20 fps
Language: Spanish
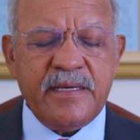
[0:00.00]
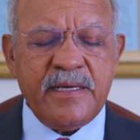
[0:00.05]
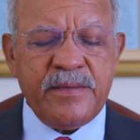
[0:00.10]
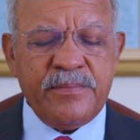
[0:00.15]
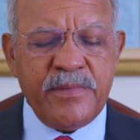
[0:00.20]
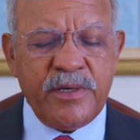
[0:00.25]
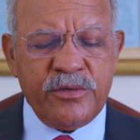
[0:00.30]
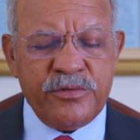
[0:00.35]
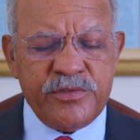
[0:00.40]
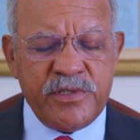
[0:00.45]

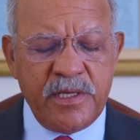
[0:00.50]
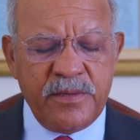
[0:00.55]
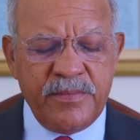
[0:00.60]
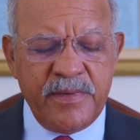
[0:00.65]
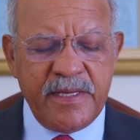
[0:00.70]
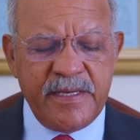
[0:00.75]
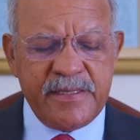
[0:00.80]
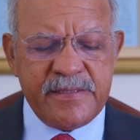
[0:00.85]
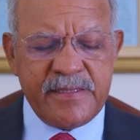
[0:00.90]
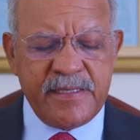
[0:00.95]
hermanos y
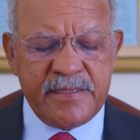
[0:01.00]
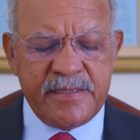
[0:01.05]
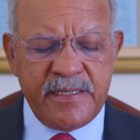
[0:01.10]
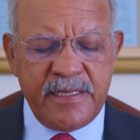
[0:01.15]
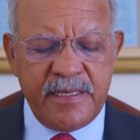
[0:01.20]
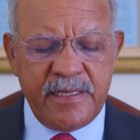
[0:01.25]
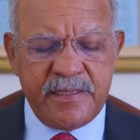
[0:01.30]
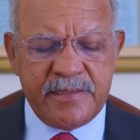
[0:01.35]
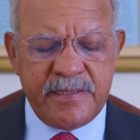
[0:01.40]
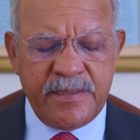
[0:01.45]
hermanas que
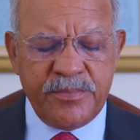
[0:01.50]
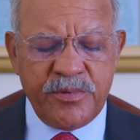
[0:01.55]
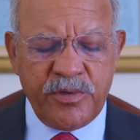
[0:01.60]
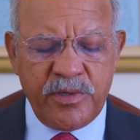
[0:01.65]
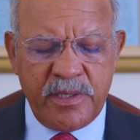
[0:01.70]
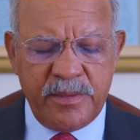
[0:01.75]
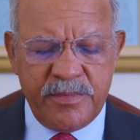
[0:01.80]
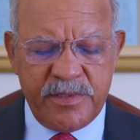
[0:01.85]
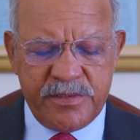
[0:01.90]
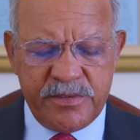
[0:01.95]
siguen esta
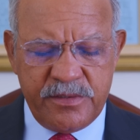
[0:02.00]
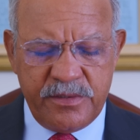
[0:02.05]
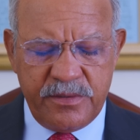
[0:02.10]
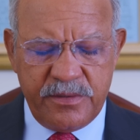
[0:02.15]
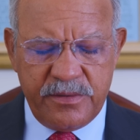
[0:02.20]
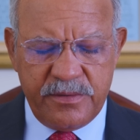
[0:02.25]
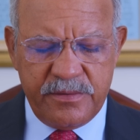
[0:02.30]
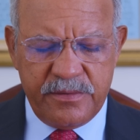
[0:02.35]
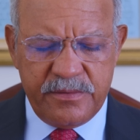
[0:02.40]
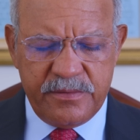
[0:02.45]
programación.